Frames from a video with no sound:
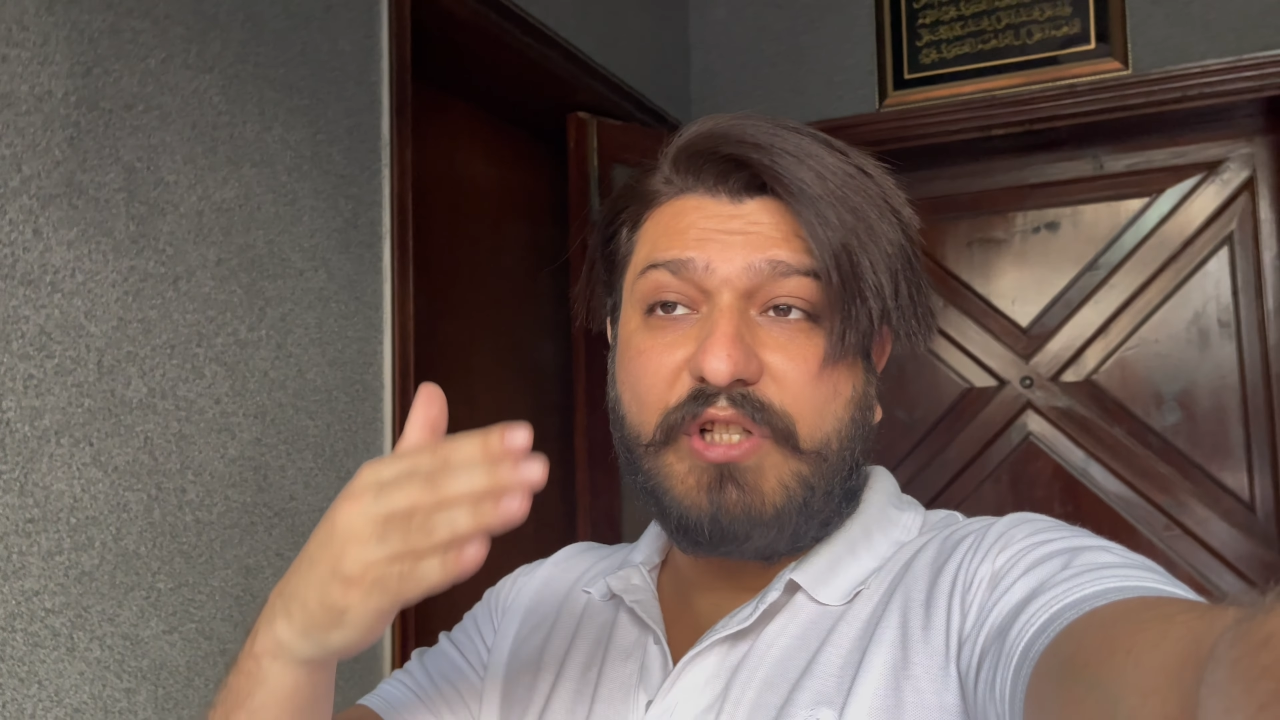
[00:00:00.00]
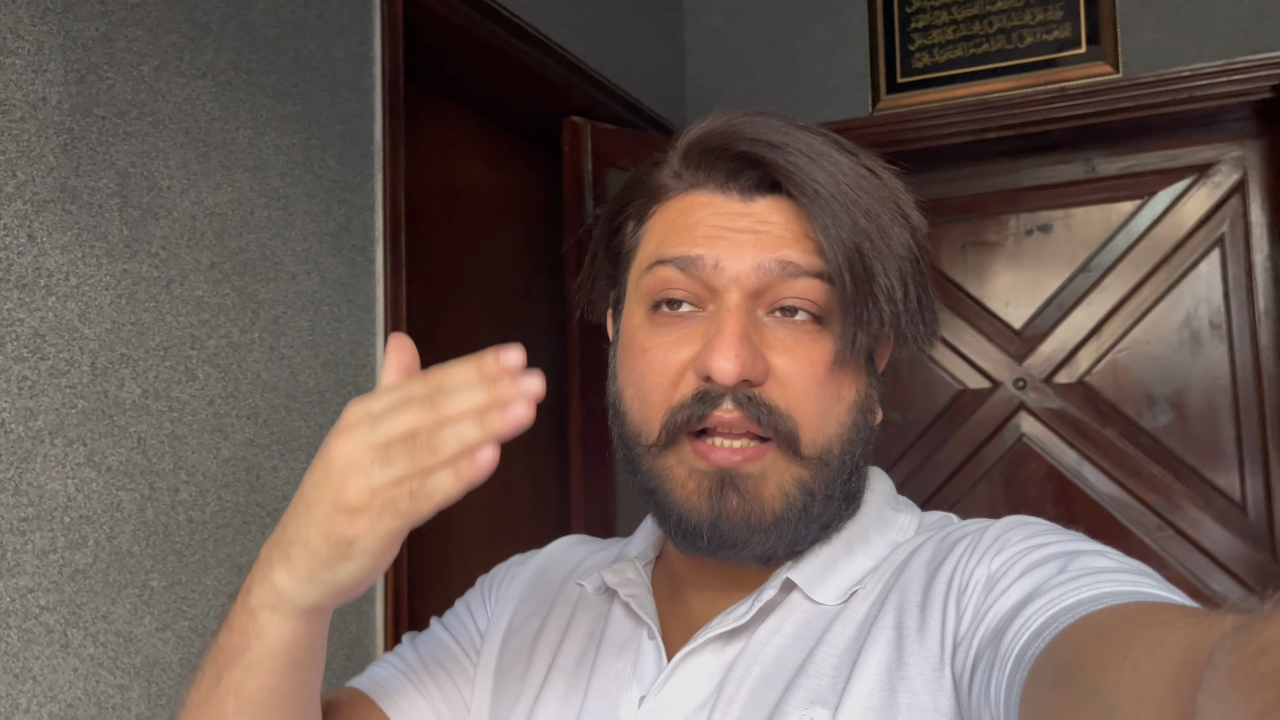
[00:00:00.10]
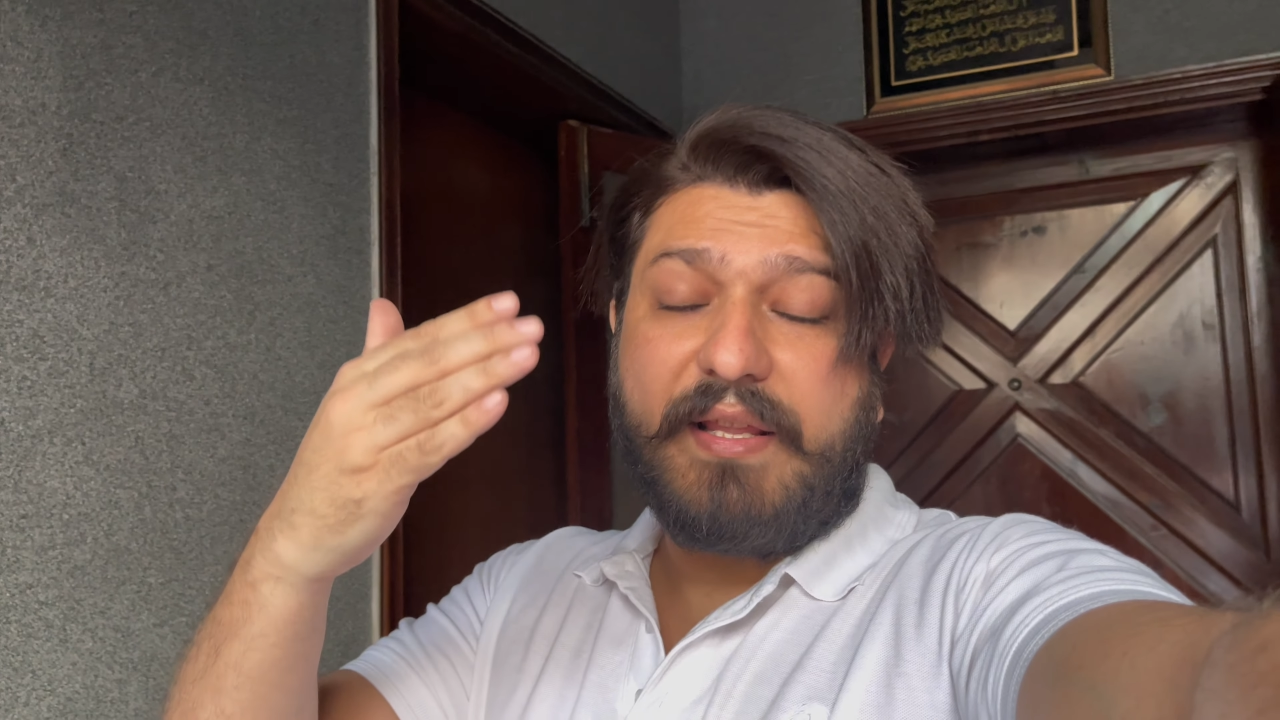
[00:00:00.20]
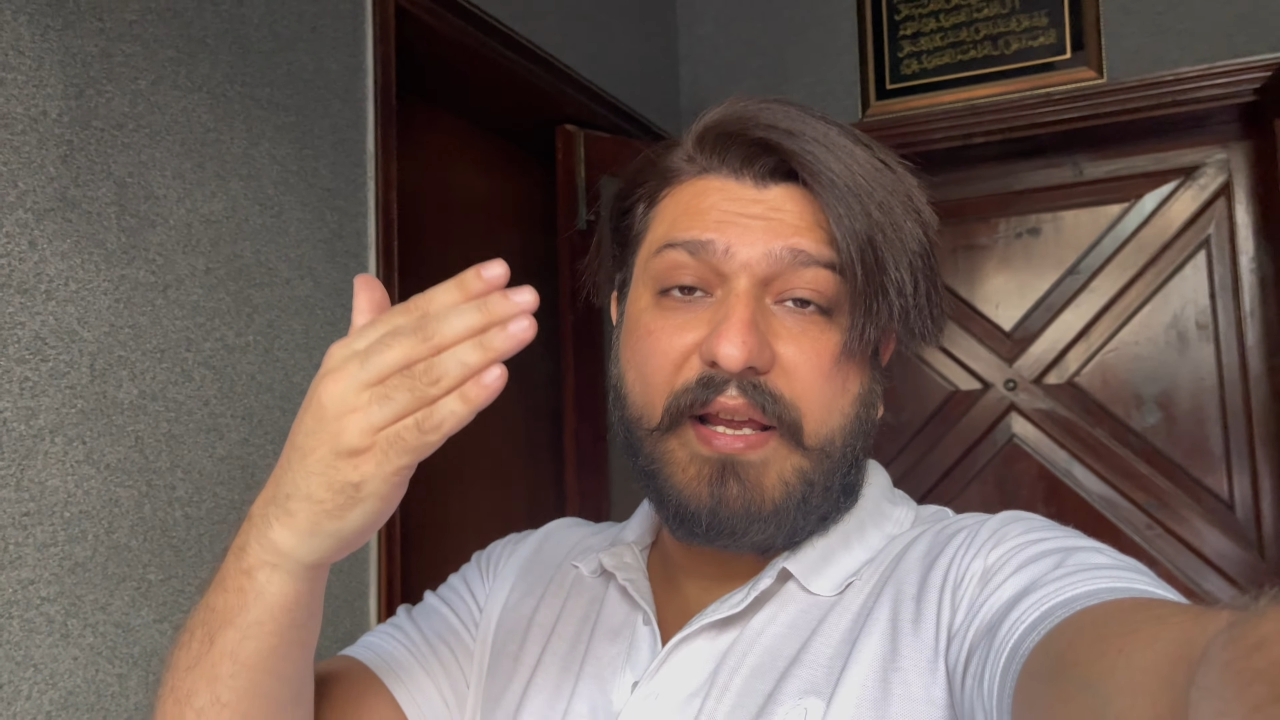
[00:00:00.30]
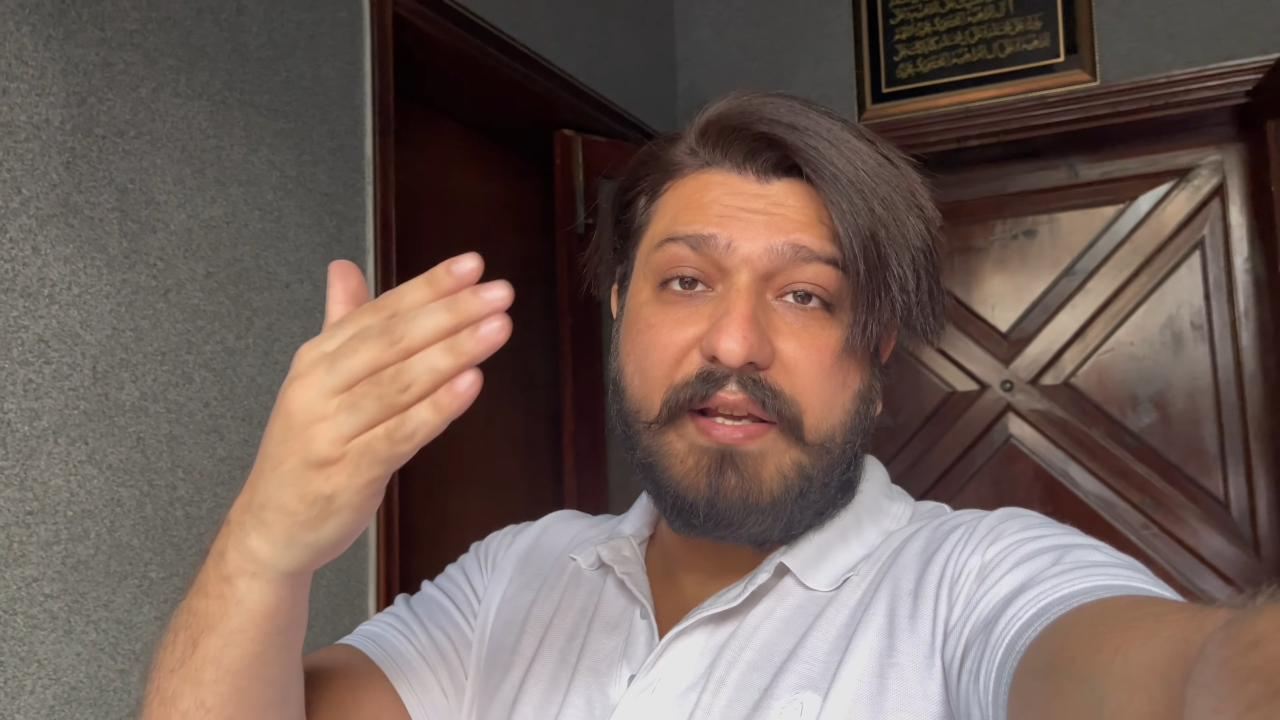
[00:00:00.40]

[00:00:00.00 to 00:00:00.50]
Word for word: जाते हैं